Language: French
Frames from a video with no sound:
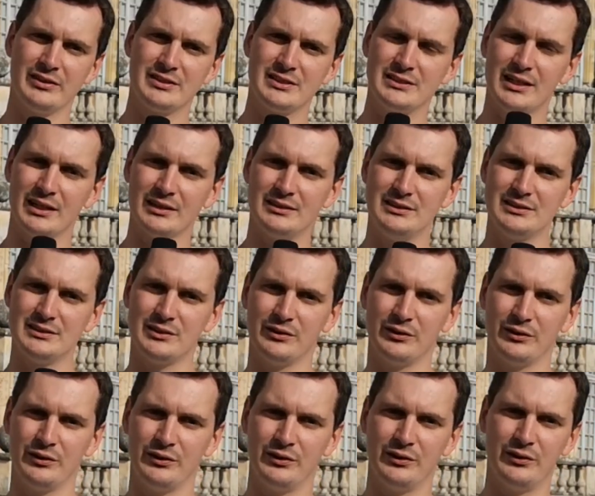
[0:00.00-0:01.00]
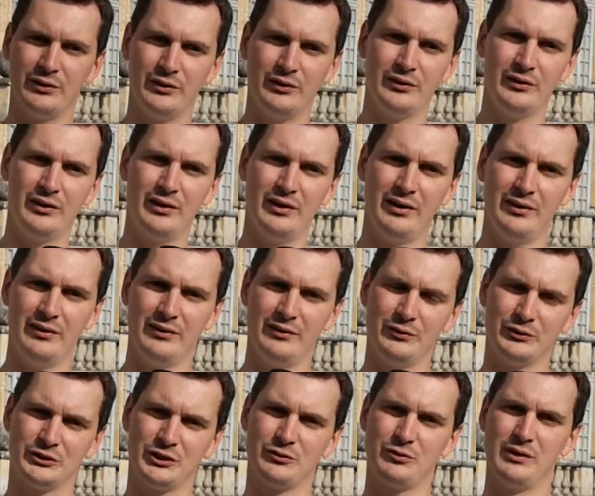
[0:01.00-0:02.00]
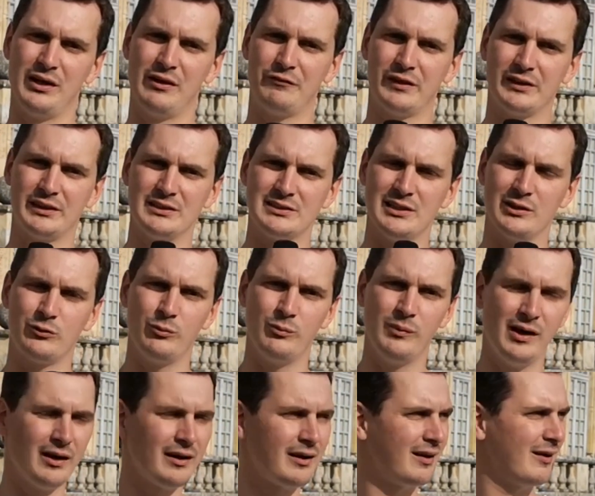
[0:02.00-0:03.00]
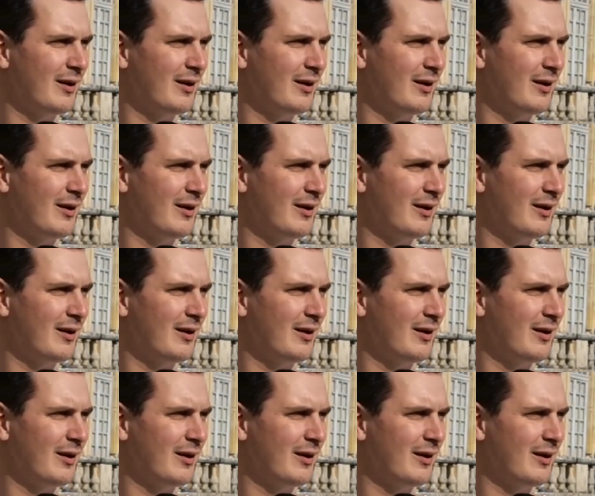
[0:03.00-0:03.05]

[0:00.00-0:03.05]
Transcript: ces artistes au château de la Ferté-Saint-Aubin,